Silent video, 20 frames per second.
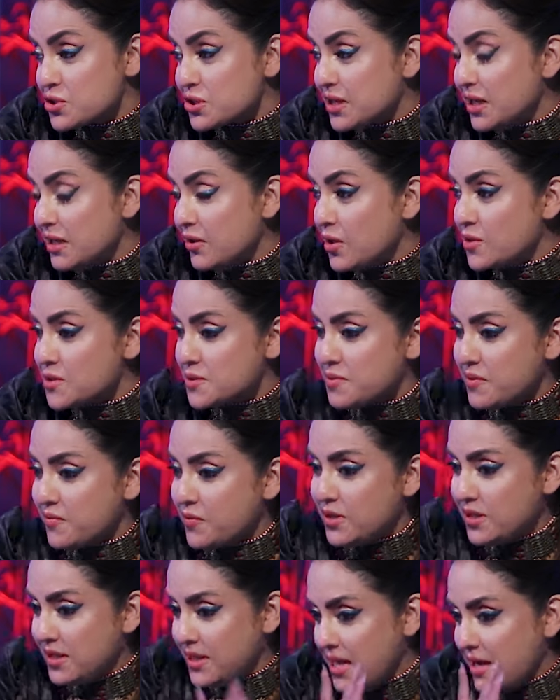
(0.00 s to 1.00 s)
मुश्किल और उसमें
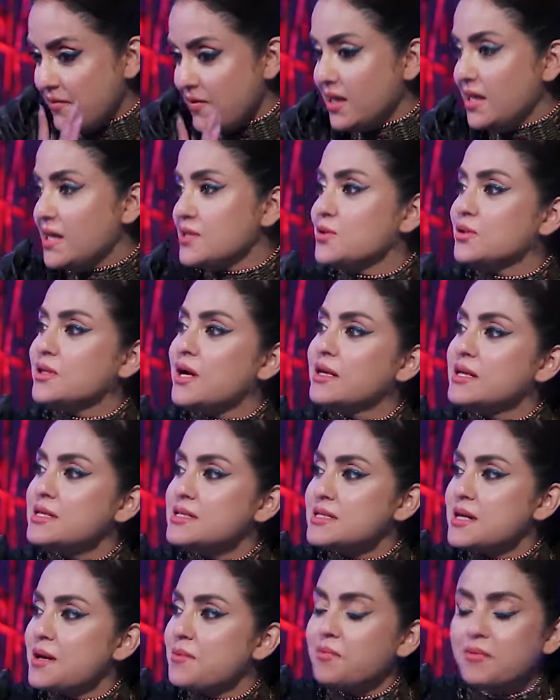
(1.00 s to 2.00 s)
ये वाला जो था ना
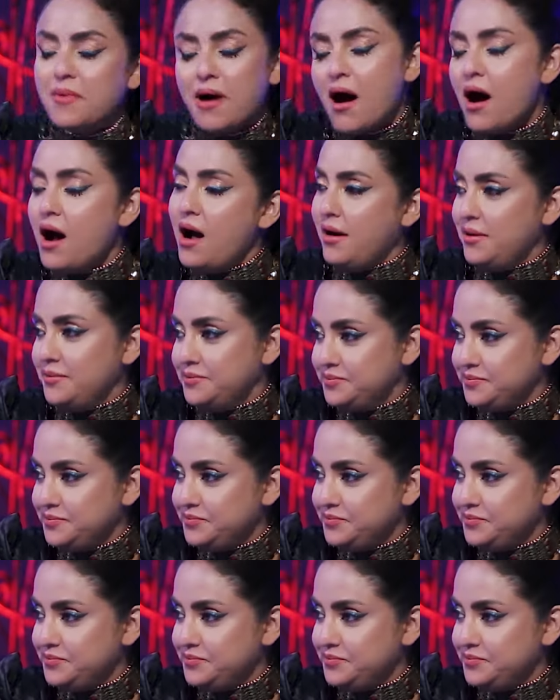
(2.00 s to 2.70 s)
स्टेप आहा